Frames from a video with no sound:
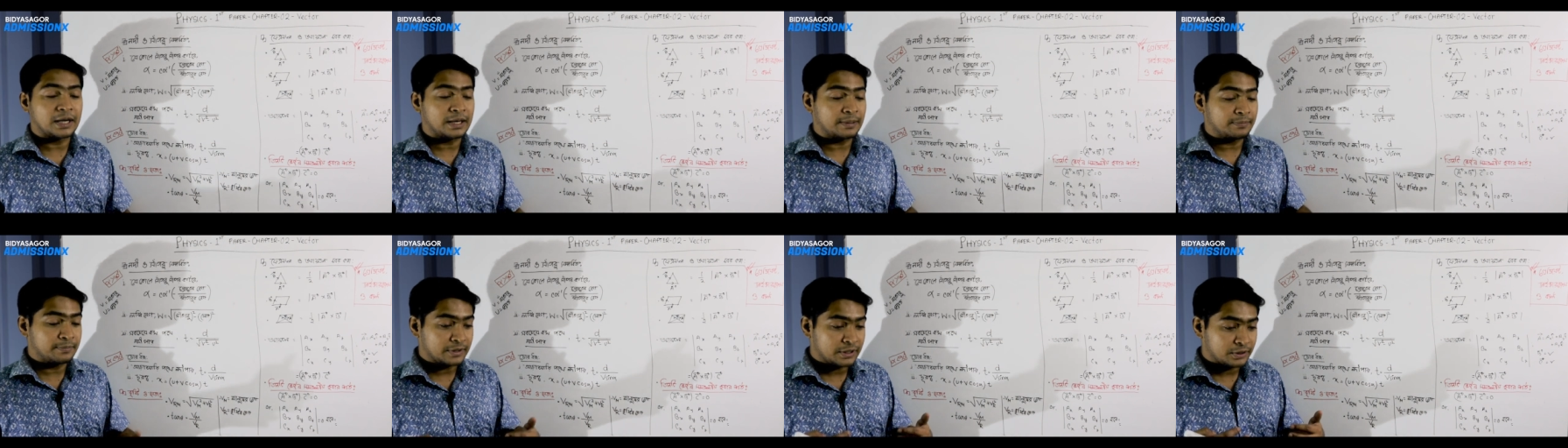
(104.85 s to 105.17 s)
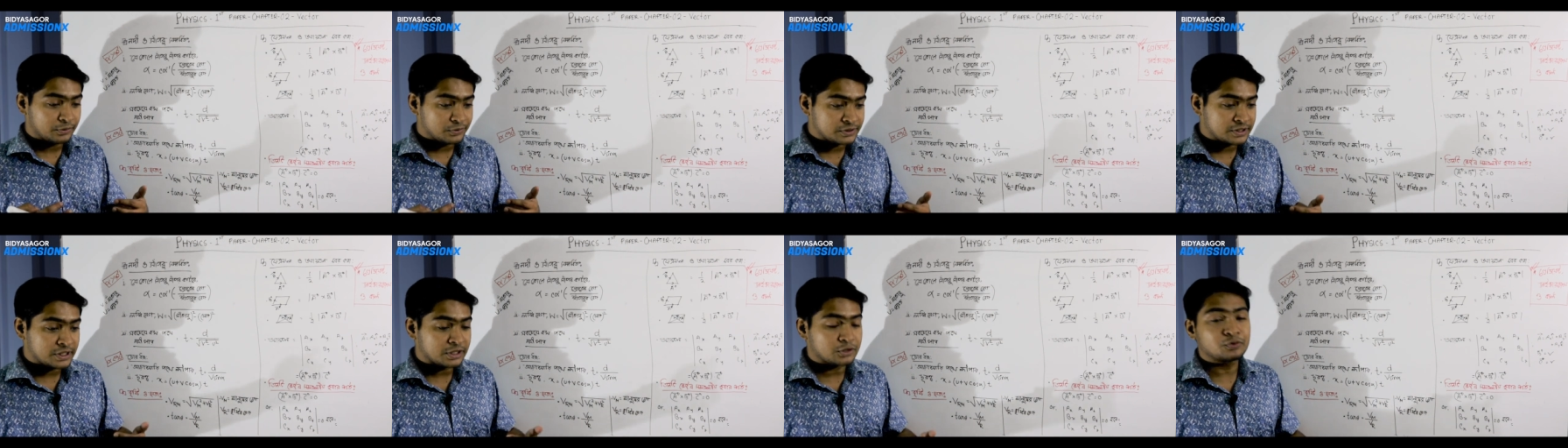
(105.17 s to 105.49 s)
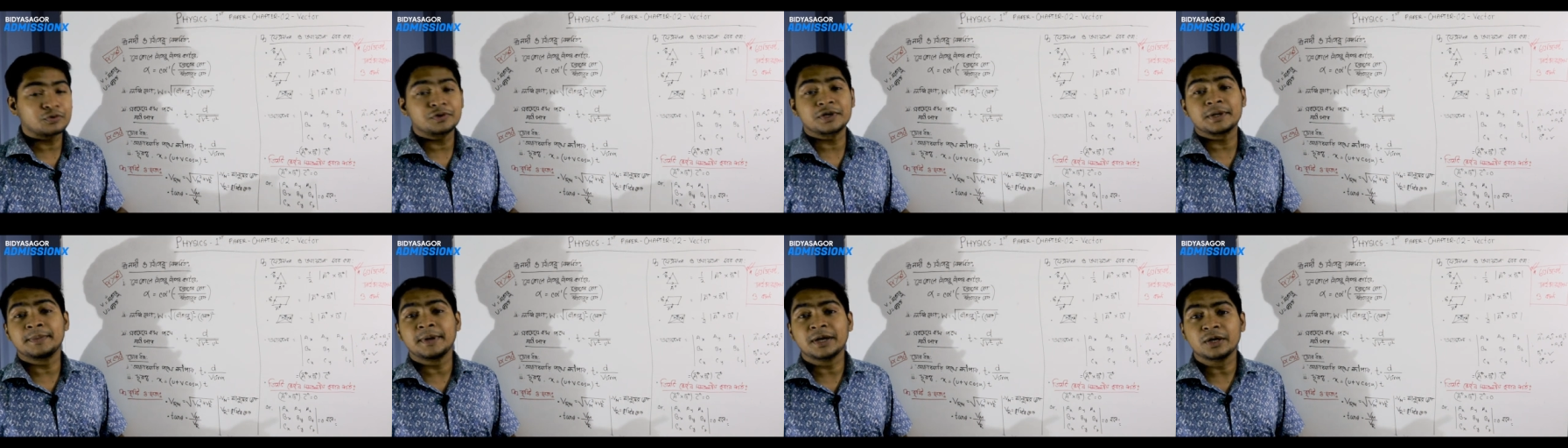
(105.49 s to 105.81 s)
আমরা হচ্ছে
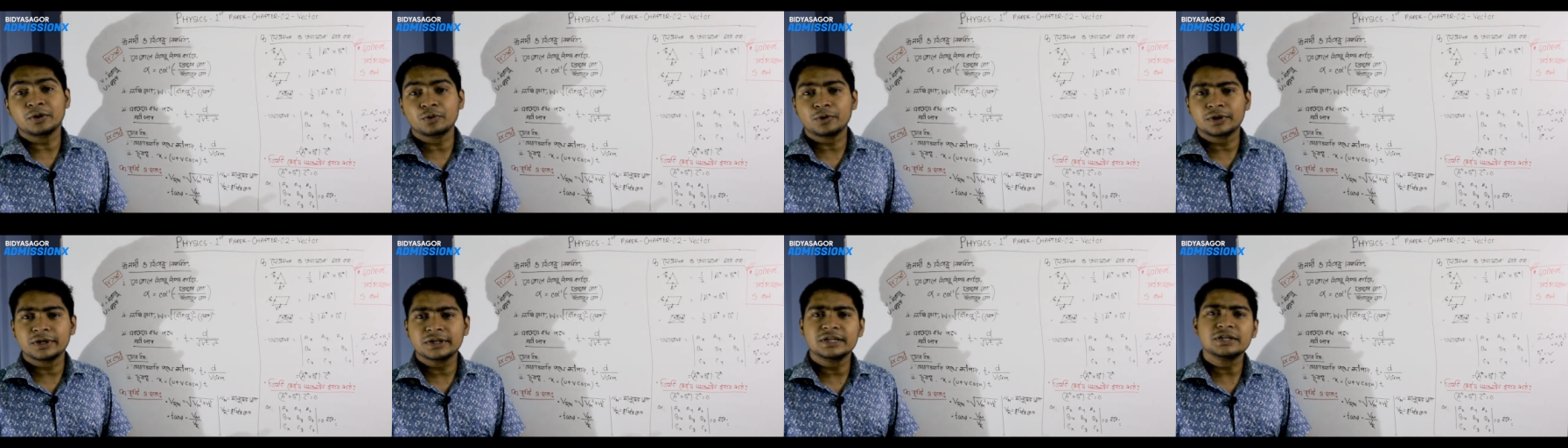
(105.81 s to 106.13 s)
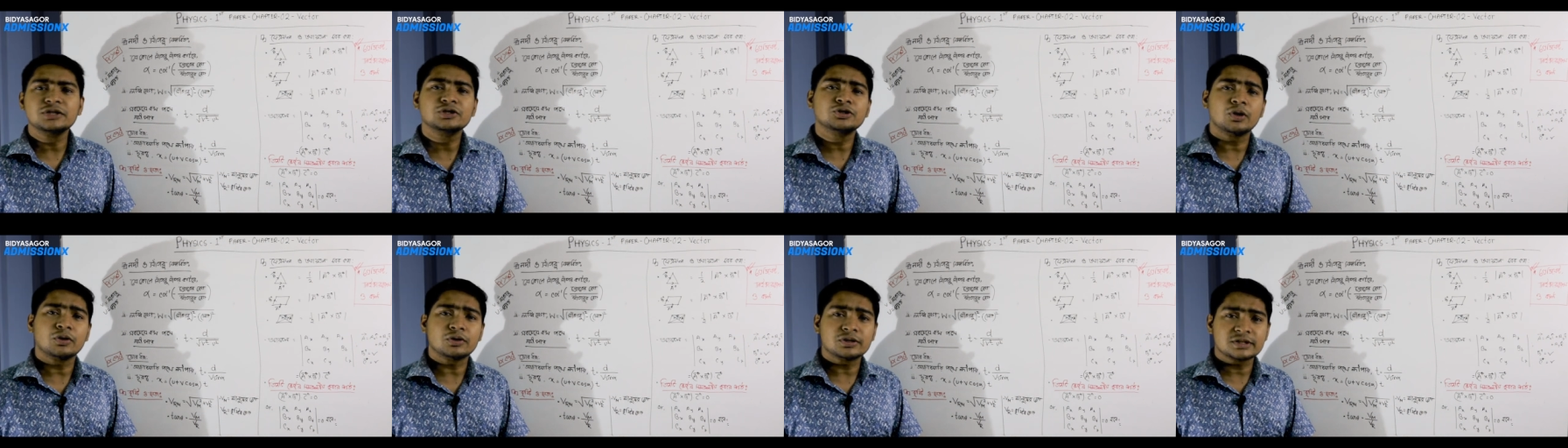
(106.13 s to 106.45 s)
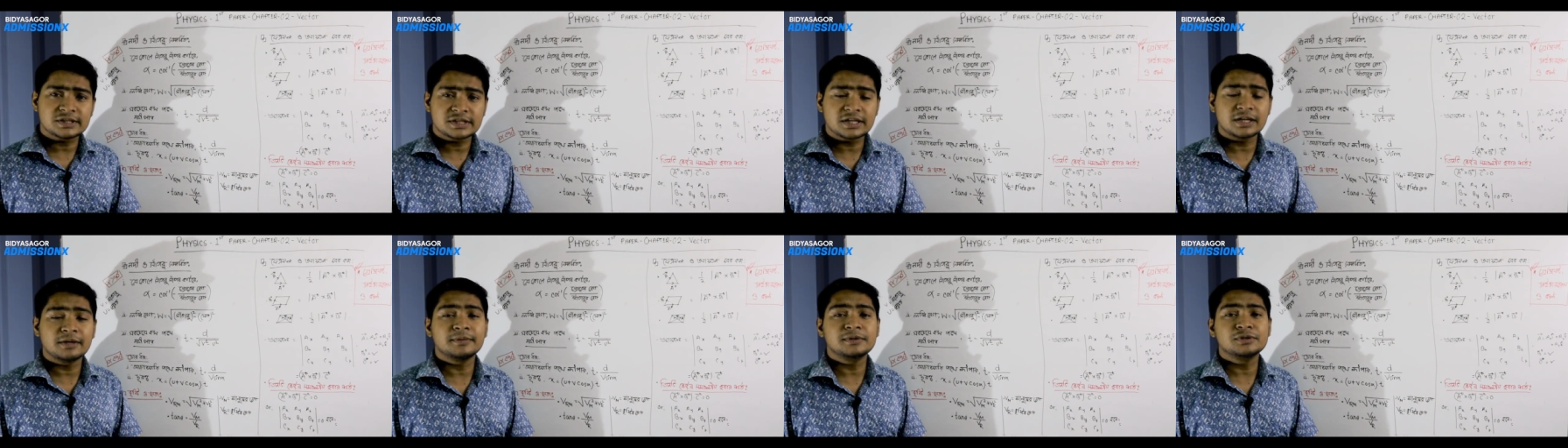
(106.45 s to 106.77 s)
একটু রিমাইন্ড করে দিই শর্ট
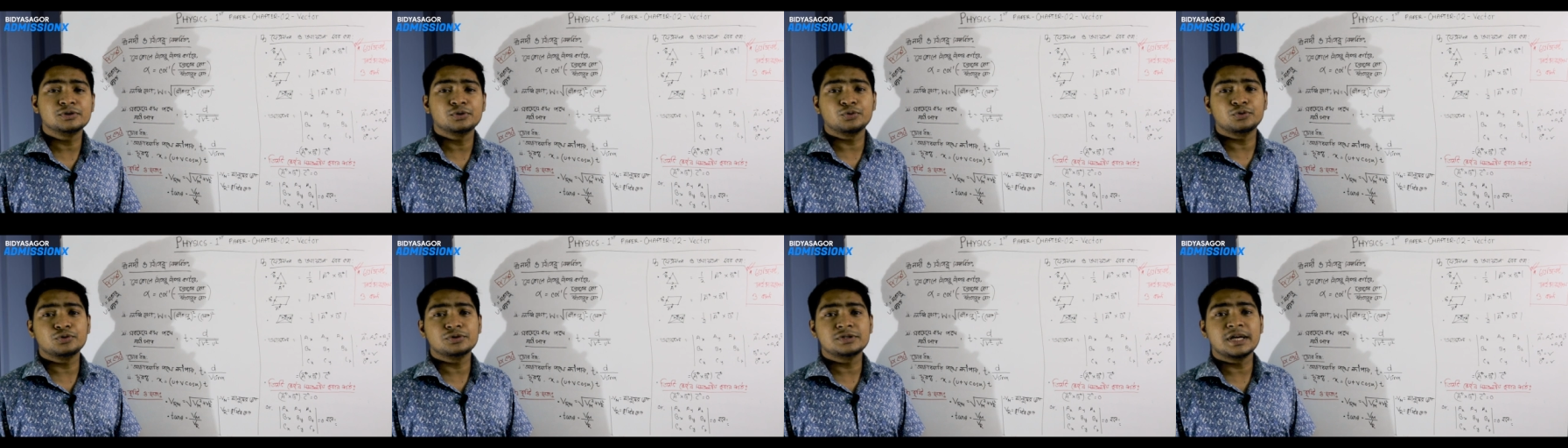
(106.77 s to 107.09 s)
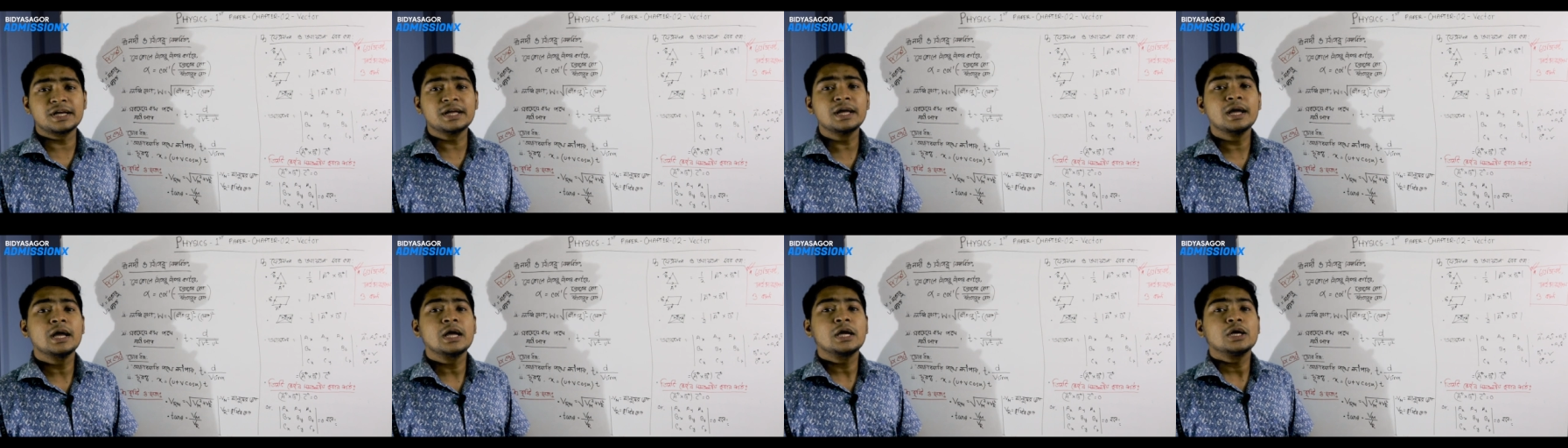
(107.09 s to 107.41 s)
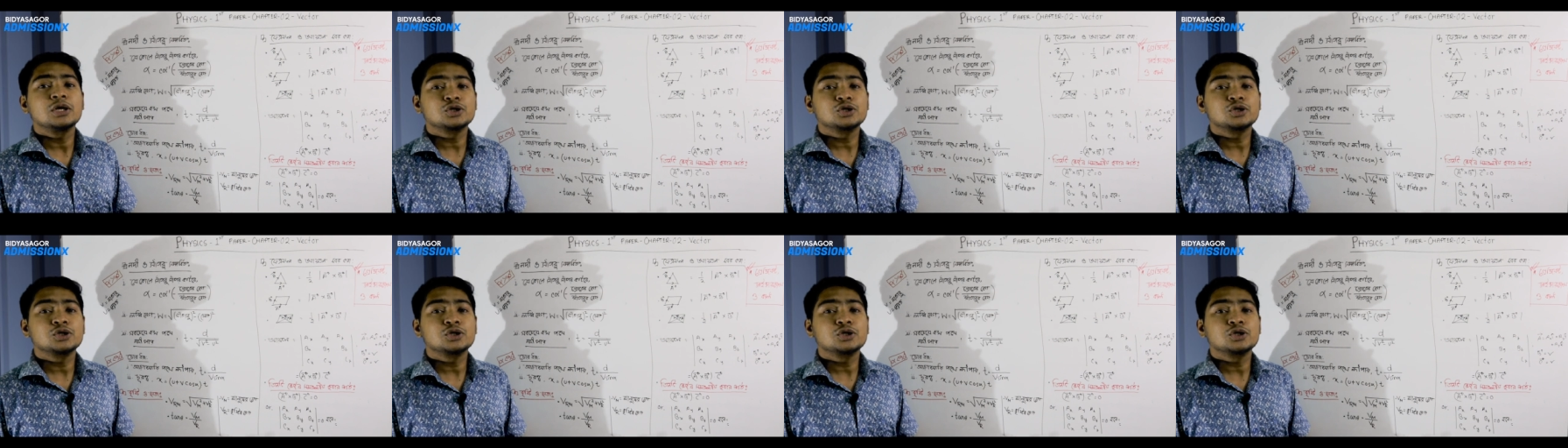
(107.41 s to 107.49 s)
সিলেবাস অনুযায়ী